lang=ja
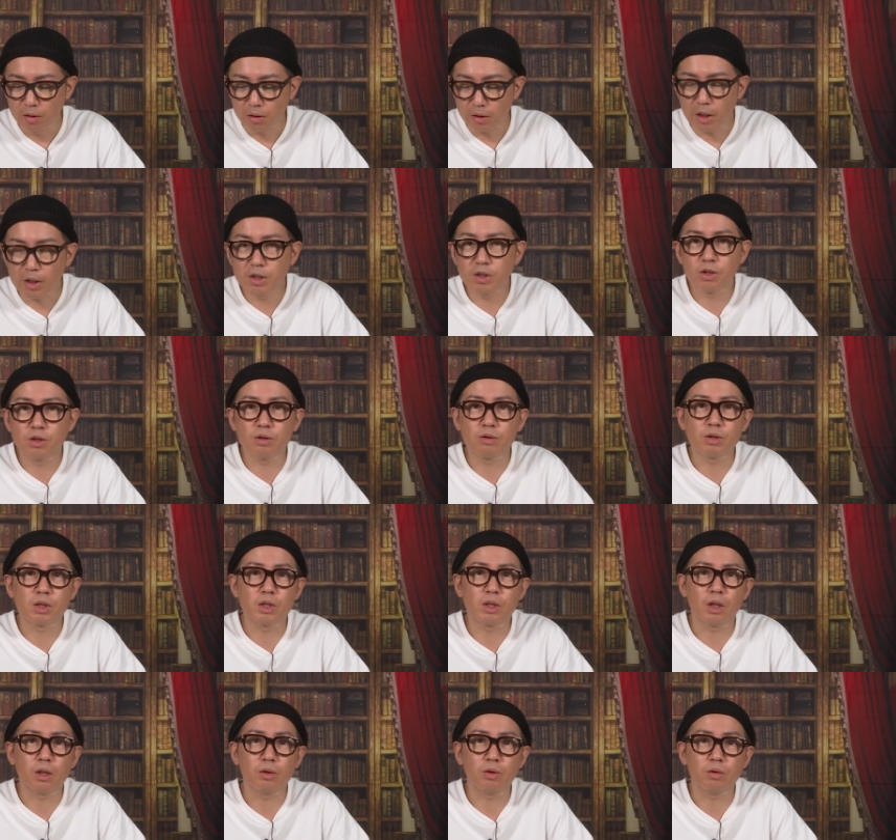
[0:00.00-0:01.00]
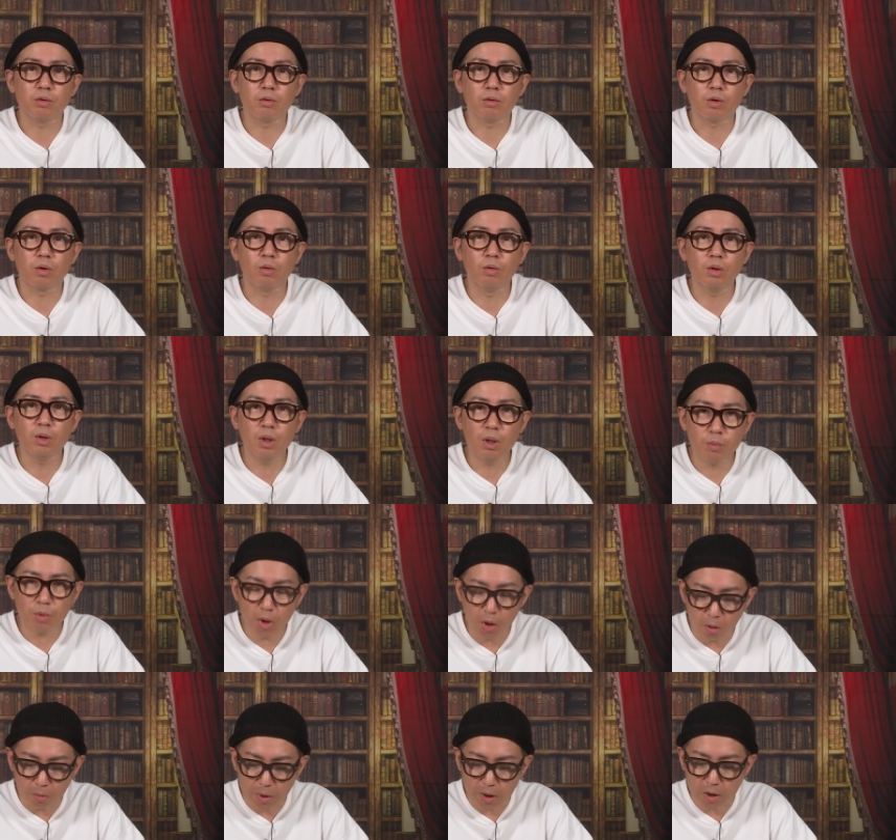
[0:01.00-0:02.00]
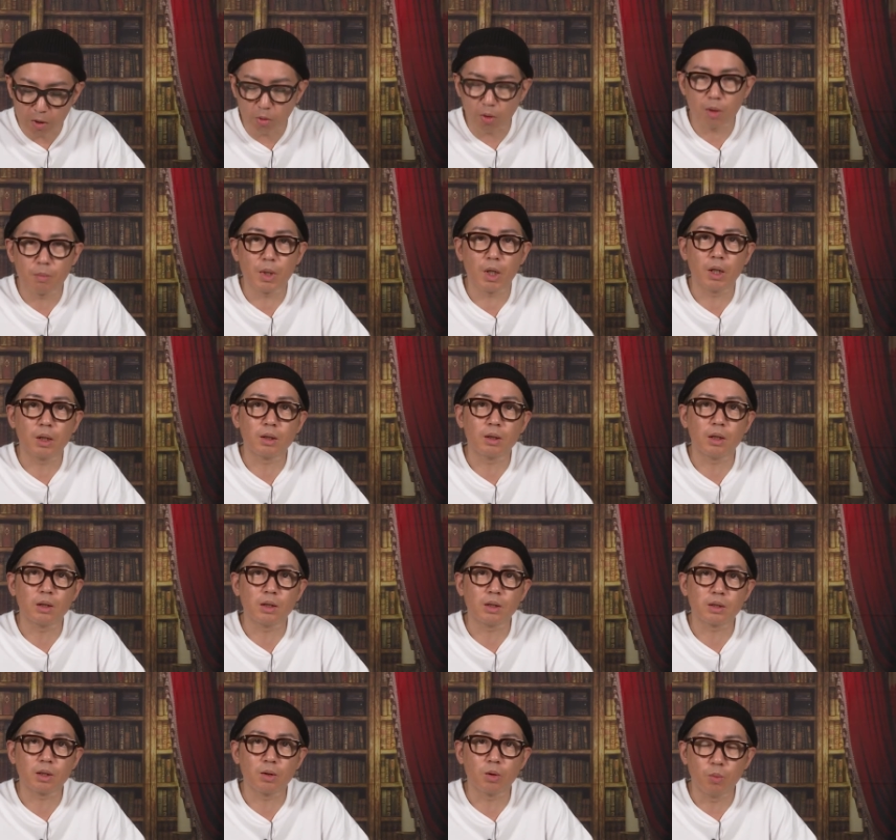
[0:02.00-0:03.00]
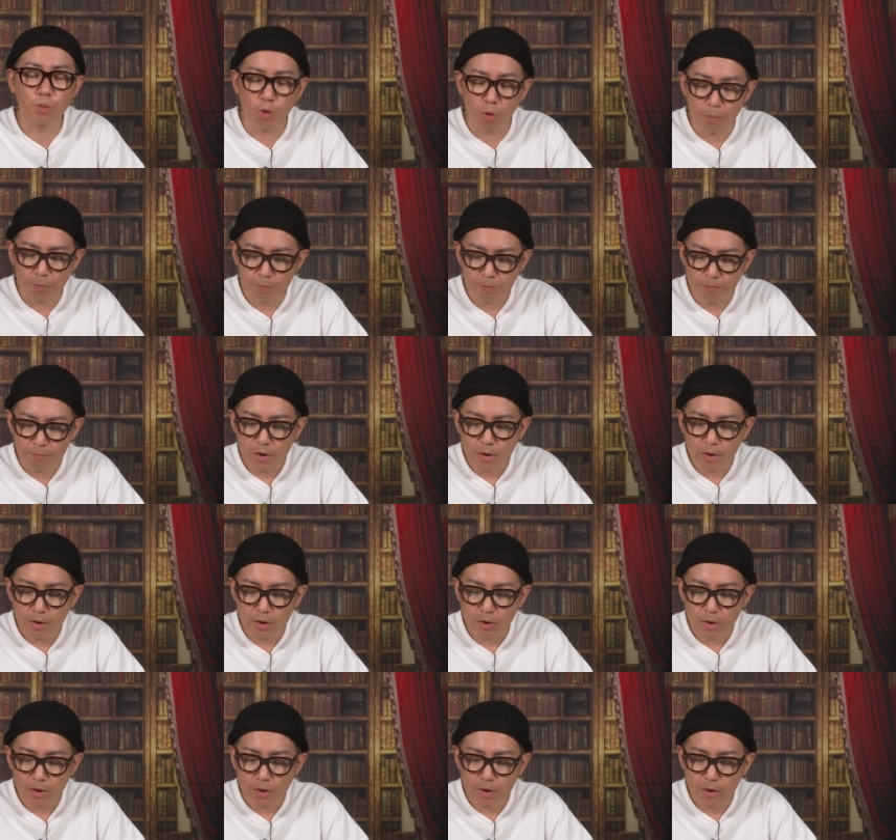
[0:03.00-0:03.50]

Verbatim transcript: 熱中時代」というとんでもないお化けドラマがあったんですけども、